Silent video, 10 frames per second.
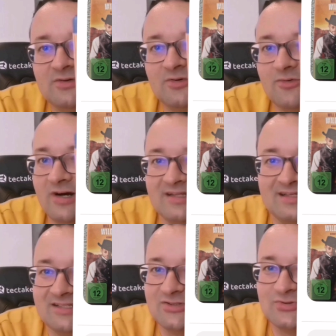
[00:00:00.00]
im Kino,
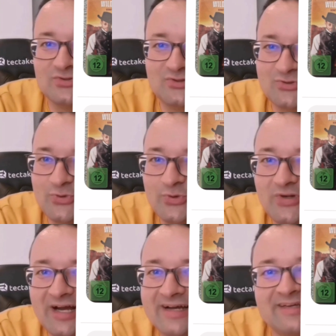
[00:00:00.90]
wow, der ist schon
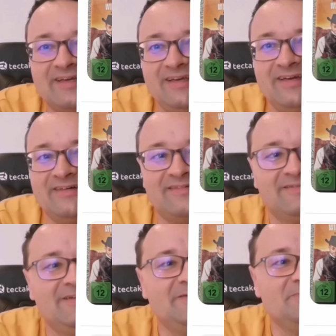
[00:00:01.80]
so lange
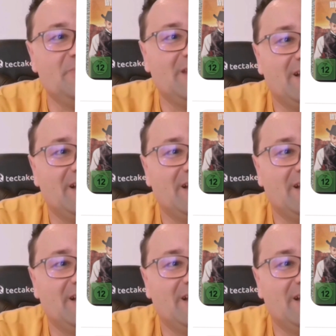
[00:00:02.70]
her.